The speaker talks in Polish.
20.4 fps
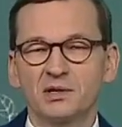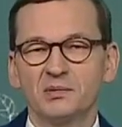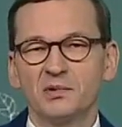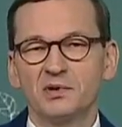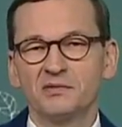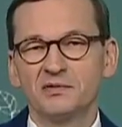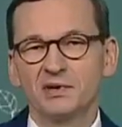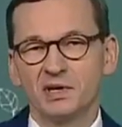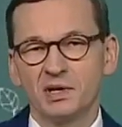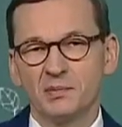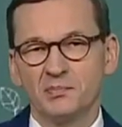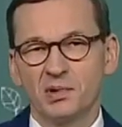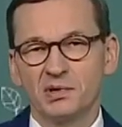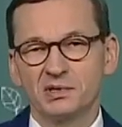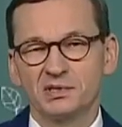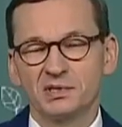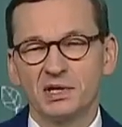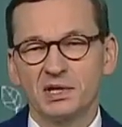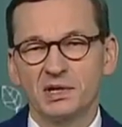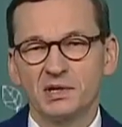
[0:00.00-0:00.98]
domowych i
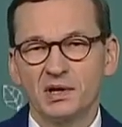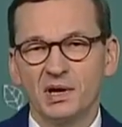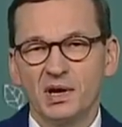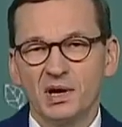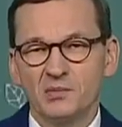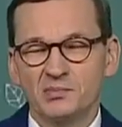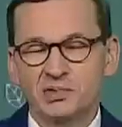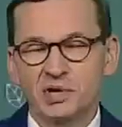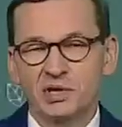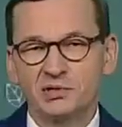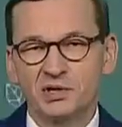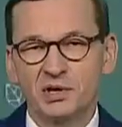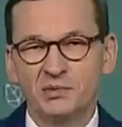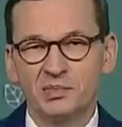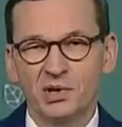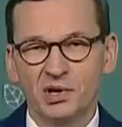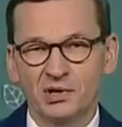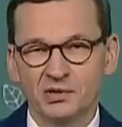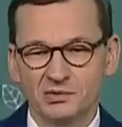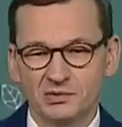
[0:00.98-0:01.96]
polskich
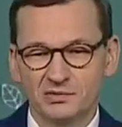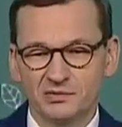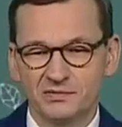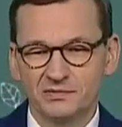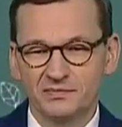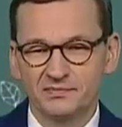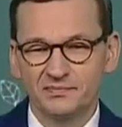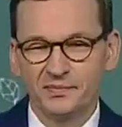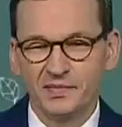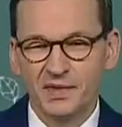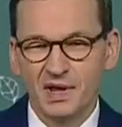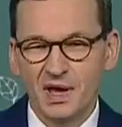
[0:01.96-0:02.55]
przedsiębiorców